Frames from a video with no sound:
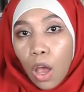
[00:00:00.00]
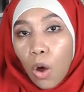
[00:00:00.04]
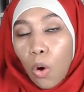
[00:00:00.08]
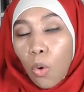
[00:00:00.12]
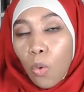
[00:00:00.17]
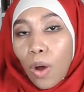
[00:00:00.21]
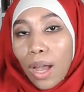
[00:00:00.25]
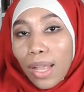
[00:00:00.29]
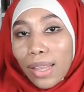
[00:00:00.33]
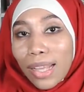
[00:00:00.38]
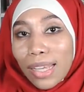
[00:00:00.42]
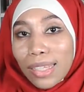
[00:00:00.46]

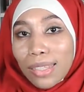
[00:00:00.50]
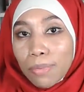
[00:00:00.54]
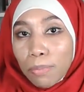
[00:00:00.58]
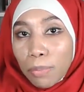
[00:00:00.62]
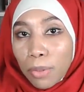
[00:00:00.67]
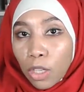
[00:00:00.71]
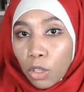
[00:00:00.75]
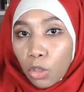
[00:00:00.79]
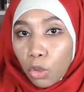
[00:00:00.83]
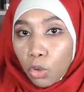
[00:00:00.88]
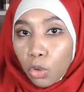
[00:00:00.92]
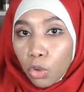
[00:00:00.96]
هو
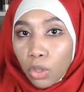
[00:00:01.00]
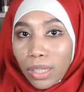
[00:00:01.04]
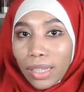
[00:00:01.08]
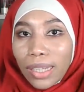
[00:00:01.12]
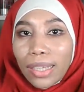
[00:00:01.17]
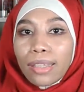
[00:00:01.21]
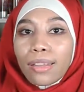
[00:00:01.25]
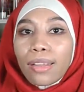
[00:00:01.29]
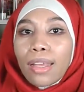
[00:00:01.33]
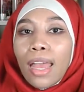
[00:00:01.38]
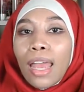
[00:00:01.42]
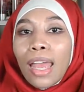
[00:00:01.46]
لاسبيرولين
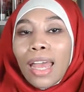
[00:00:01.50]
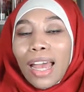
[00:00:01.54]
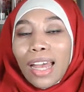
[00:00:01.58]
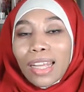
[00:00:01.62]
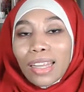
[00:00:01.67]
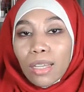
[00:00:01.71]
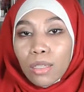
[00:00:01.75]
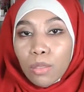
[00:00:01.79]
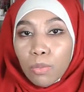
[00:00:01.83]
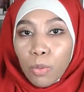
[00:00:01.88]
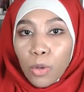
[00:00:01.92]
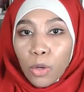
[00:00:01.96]
سبيرولين
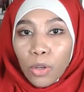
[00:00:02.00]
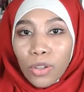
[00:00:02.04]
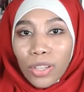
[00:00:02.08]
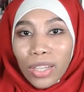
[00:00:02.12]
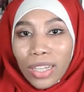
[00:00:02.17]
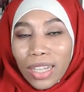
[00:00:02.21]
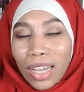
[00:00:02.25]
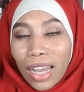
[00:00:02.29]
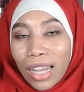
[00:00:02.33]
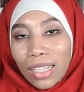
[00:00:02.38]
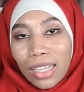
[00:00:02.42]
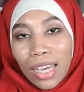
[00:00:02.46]
هذا
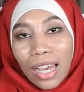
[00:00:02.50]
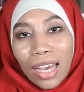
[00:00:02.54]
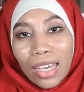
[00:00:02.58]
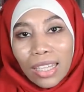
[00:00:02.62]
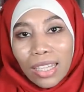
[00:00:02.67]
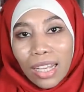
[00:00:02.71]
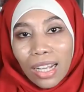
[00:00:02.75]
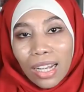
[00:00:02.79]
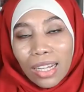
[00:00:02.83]
سبيرولين هذه ايضا